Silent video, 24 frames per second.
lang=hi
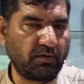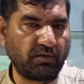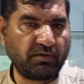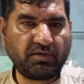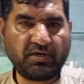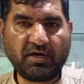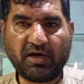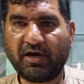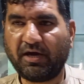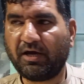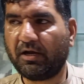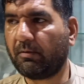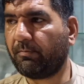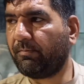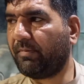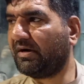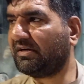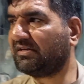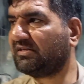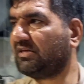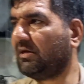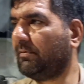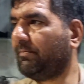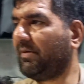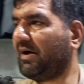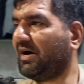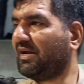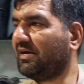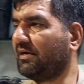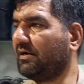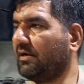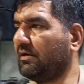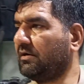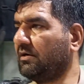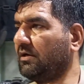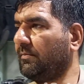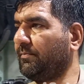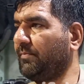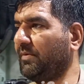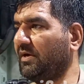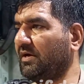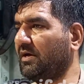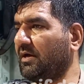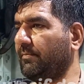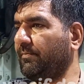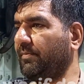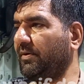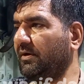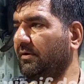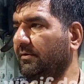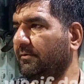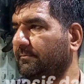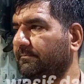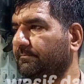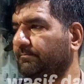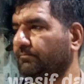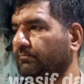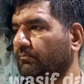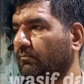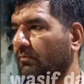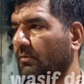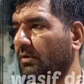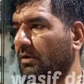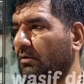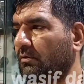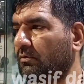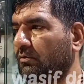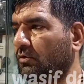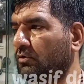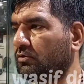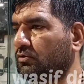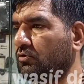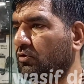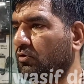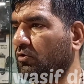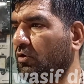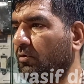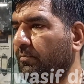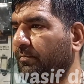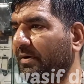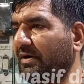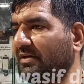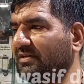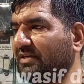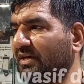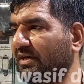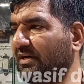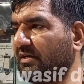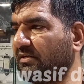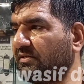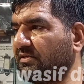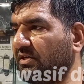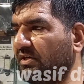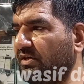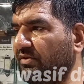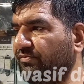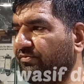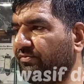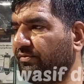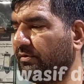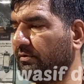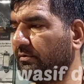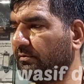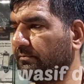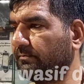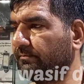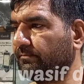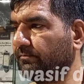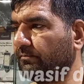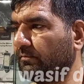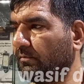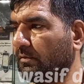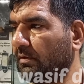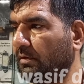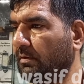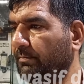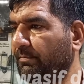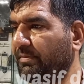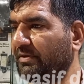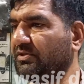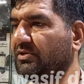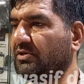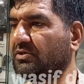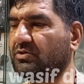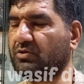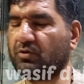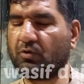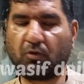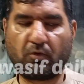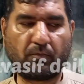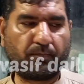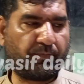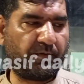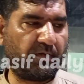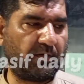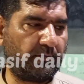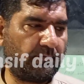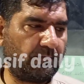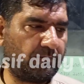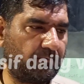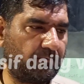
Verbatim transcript: ये एयरबड्स है बारह घंटे पैकअप है दोस्तों को पड़ जाएगा सिर्फ पच्चीस सौ रुपये